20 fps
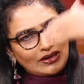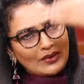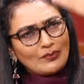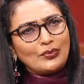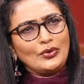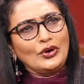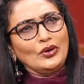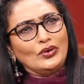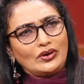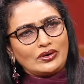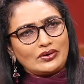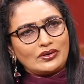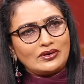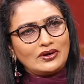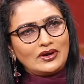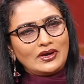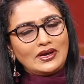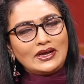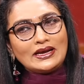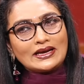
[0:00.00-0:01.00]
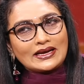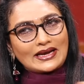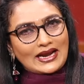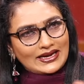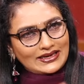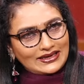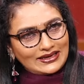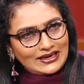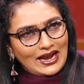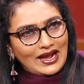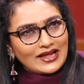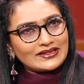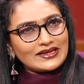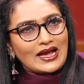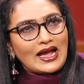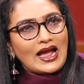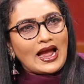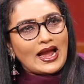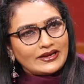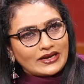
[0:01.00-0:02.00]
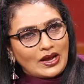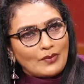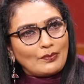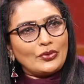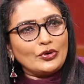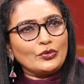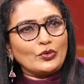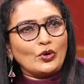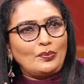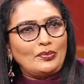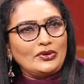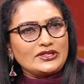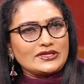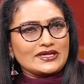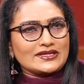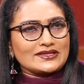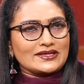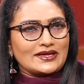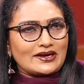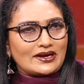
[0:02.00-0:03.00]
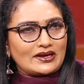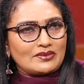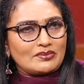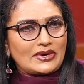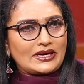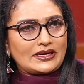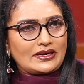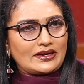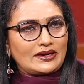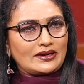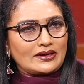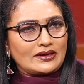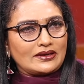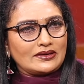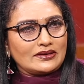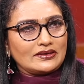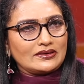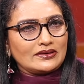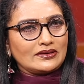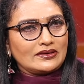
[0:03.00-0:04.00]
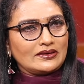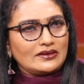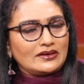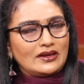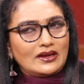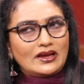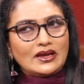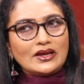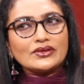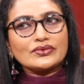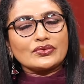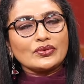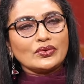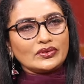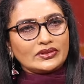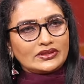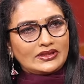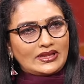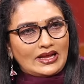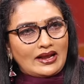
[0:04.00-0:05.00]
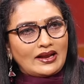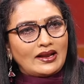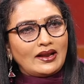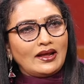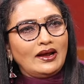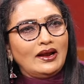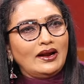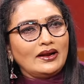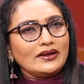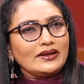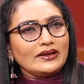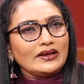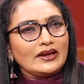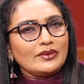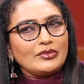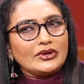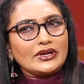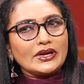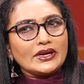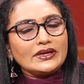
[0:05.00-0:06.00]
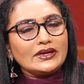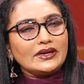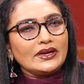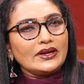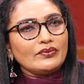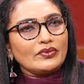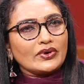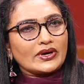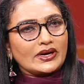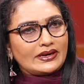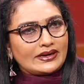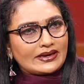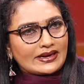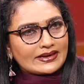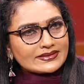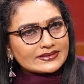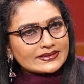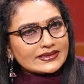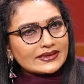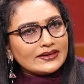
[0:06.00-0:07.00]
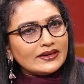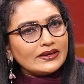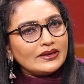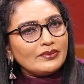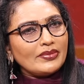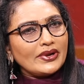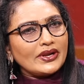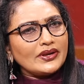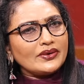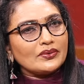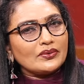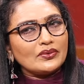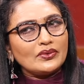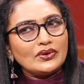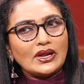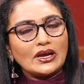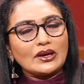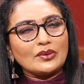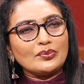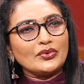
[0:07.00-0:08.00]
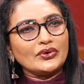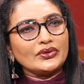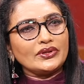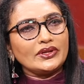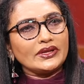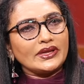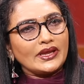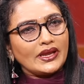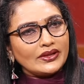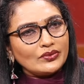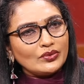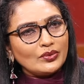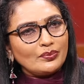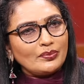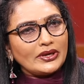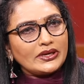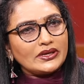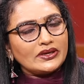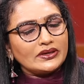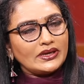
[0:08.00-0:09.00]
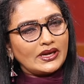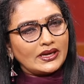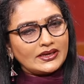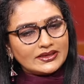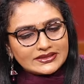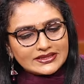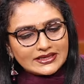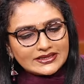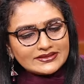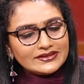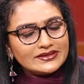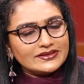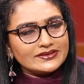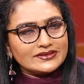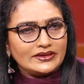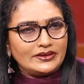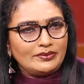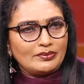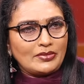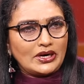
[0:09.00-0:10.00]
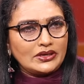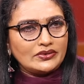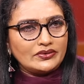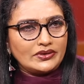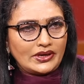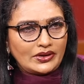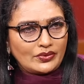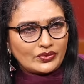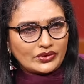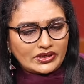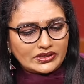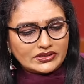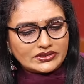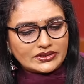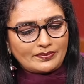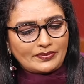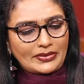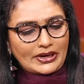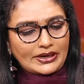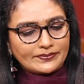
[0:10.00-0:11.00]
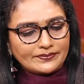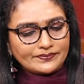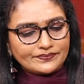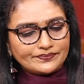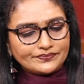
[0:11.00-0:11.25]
ఎప్పుడో కానీ అది ఆయన అప్పుడు ఓపెన్ చేశారనమాట అలాగా సో అలా అంటే ఏమిటంటే ఒక డ్రెస్సింగ్ని పెట్టో లేకపోతే ఏదో పెట్టి నేను చేసిన సినిమాలు నేను ఒకటే చెప్పాను